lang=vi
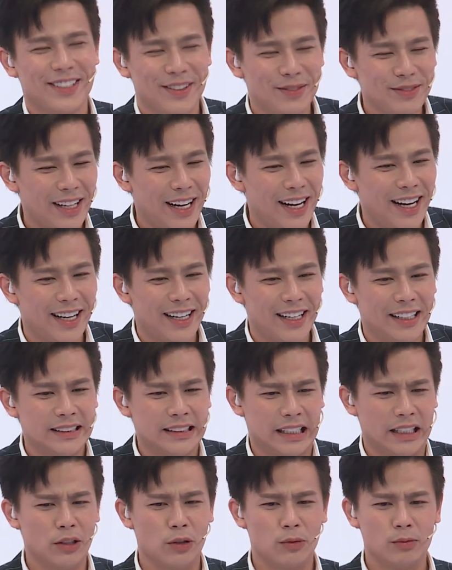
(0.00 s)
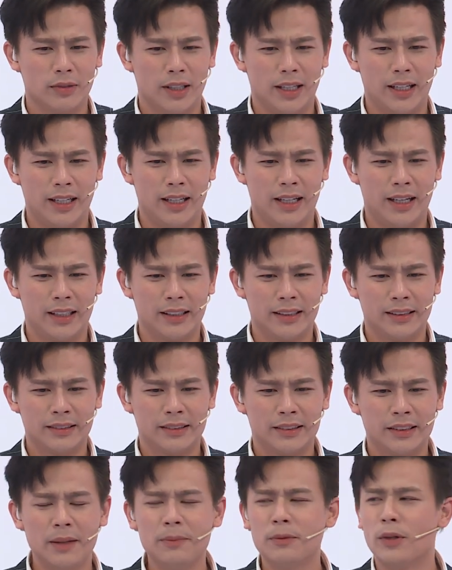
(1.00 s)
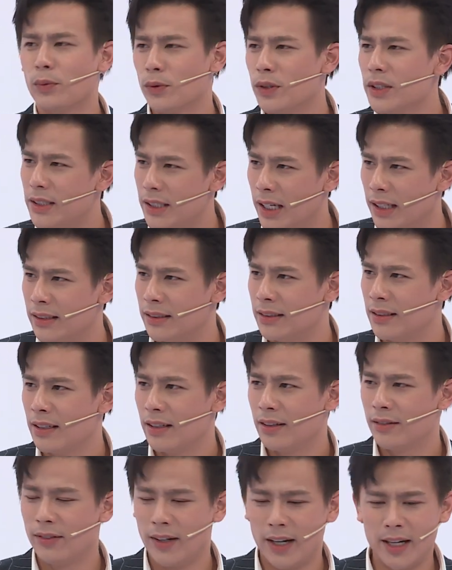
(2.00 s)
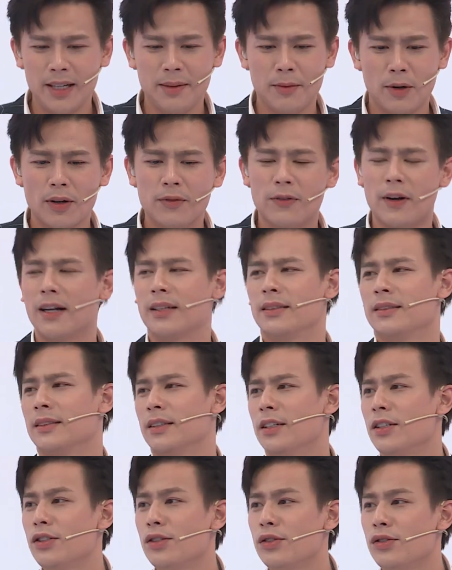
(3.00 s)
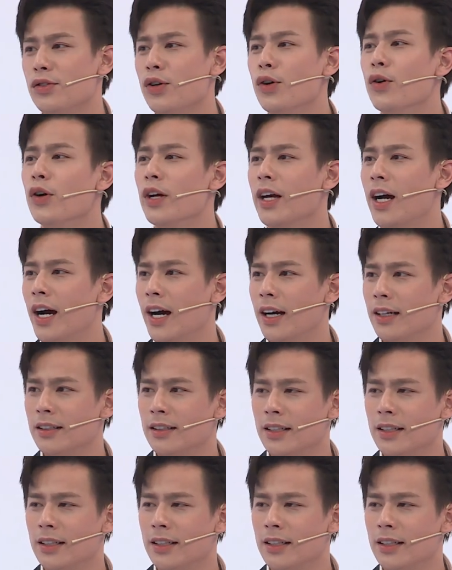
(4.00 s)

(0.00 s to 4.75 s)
chúng ta sẽ cùng tiếp tục chương trình với một cái phần nó vui hơn.